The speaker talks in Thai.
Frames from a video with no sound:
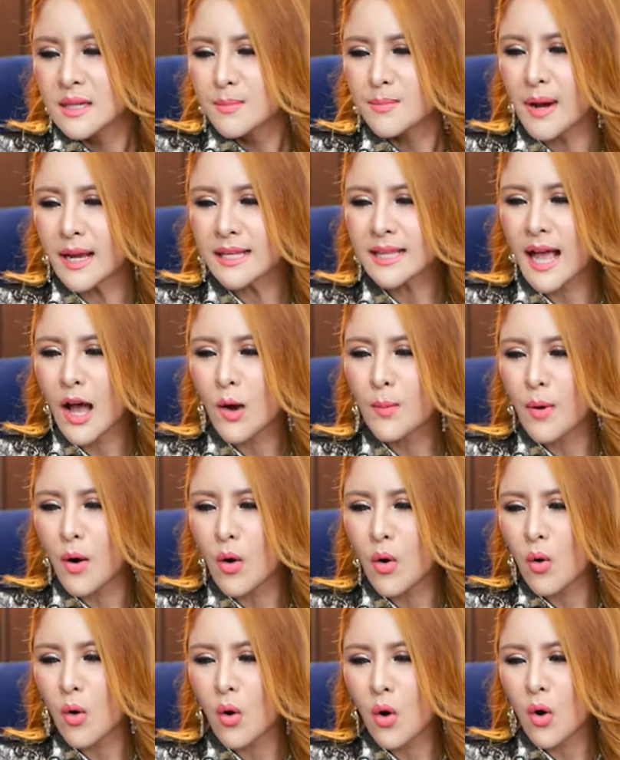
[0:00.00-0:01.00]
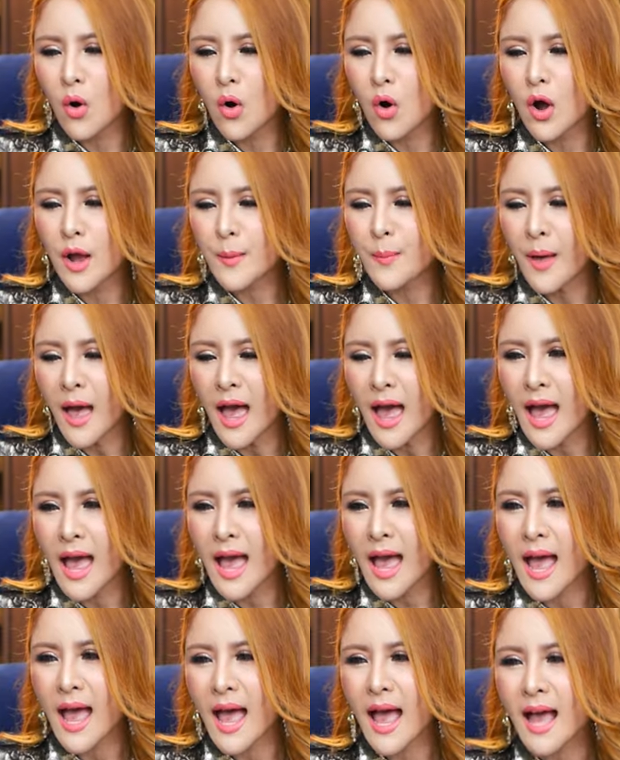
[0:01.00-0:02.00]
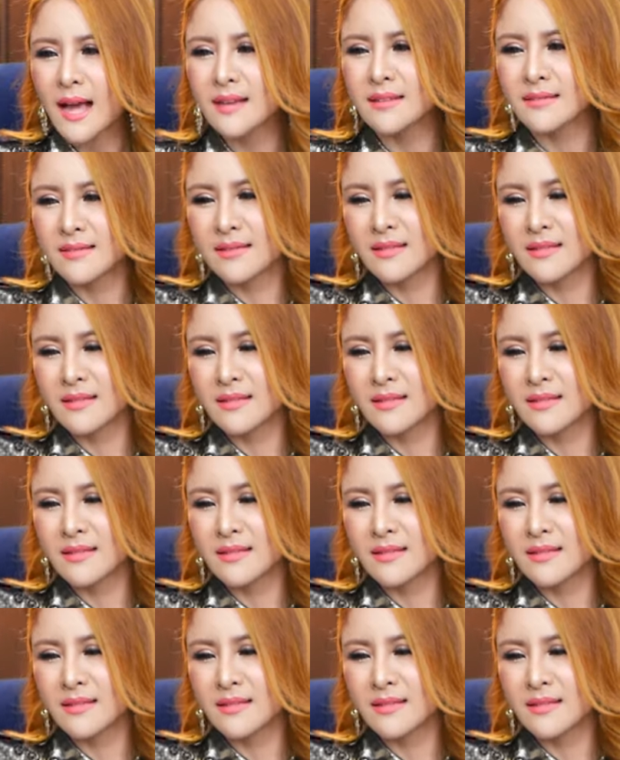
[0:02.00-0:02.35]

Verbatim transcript: ไม้เท่าบอกโอ้ยแพง